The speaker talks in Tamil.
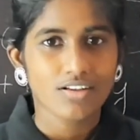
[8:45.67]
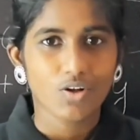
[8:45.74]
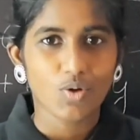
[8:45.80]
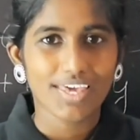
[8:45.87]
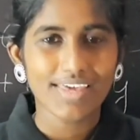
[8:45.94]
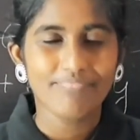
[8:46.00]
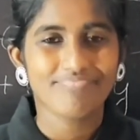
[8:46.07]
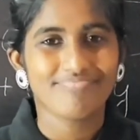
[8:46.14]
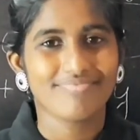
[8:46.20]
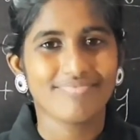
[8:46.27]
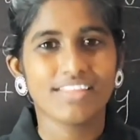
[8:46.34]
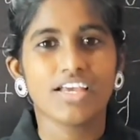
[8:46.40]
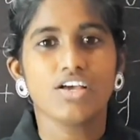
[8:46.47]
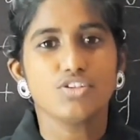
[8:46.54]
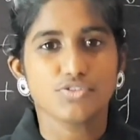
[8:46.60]
ஓகே
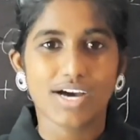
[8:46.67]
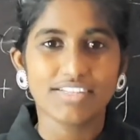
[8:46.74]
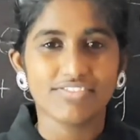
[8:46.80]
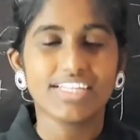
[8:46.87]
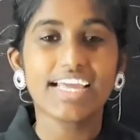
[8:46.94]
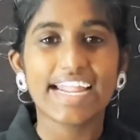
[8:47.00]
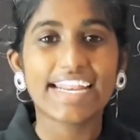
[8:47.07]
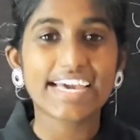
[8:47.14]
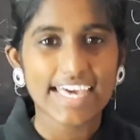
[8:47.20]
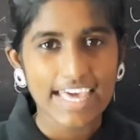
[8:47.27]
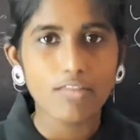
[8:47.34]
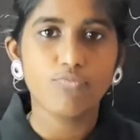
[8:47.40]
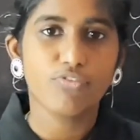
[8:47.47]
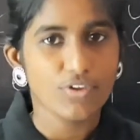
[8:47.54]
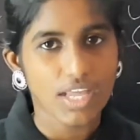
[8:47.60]
ஸோ அது வந்து எனக்கு
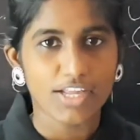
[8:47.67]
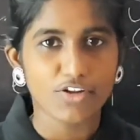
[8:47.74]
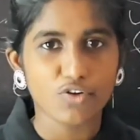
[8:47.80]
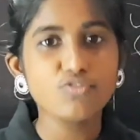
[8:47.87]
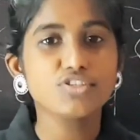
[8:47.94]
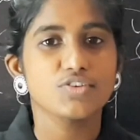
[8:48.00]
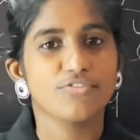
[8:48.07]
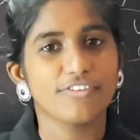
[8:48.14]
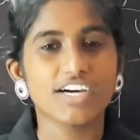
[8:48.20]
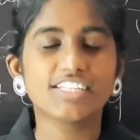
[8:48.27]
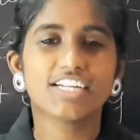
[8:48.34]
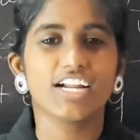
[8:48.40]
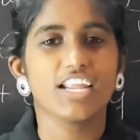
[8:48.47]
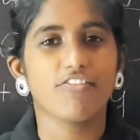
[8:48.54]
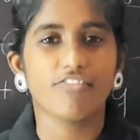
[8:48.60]
ஹெல்ப்ஃபுல்லாக இருக்கும் ஸோ
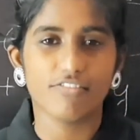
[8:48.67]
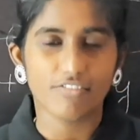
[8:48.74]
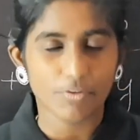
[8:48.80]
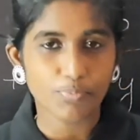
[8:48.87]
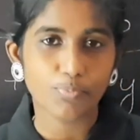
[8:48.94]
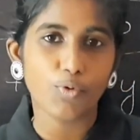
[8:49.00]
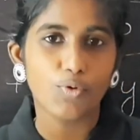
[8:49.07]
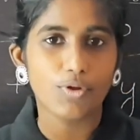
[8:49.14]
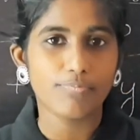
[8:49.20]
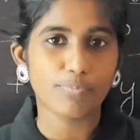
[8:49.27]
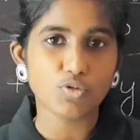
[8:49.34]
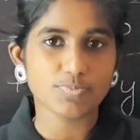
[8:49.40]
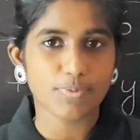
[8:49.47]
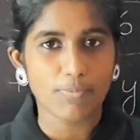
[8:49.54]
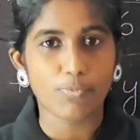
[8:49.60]
ஃபர்தராக நான் போ
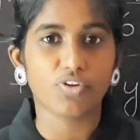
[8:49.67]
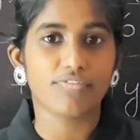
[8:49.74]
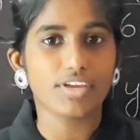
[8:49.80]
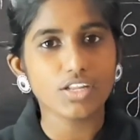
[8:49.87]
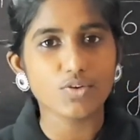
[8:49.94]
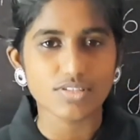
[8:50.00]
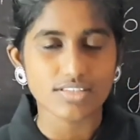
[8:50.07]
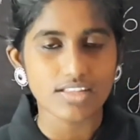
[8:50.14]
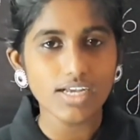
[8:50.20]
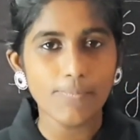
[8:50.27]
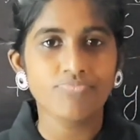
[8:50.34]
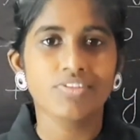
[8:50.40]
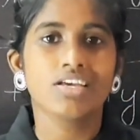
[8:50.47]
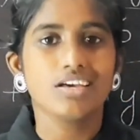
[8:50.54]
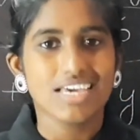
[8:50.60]
போஸ்ட் பண்ண போகிற வீடியோஸில்
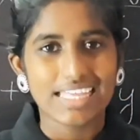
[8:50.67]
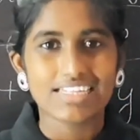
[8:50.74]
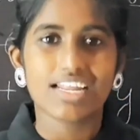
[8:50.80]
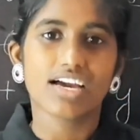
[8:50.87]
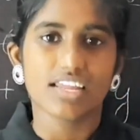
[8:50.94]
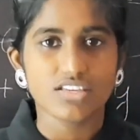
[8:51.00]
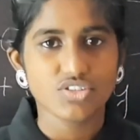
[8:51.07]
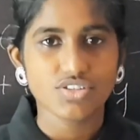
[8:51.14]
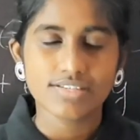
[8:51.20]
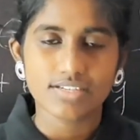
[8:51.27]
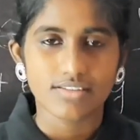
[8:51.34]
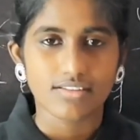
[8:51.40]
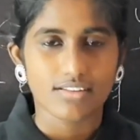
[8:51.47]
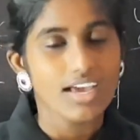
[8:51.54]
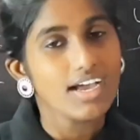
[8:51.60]
எதனா கரெக்ஷன்ஸ்
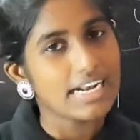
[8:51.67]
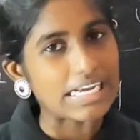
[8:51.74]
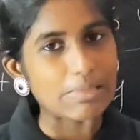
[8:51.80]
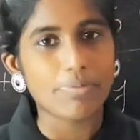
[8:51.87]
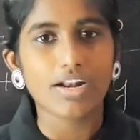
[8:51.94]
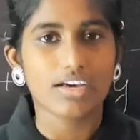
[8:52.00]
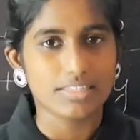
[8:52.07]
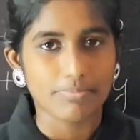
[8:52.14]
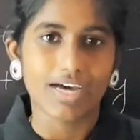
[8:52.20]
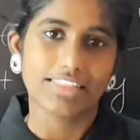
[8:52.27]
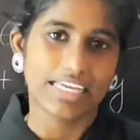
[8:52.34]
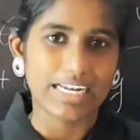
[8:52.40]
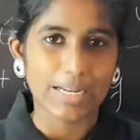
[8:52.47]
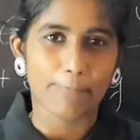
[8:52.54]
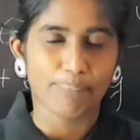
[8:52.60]
இருந்ததுன்னா கண்டிப்பாக நான் அதை
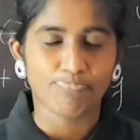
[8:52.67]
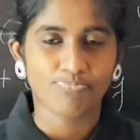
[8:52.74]
மாற்றிக்கலாம்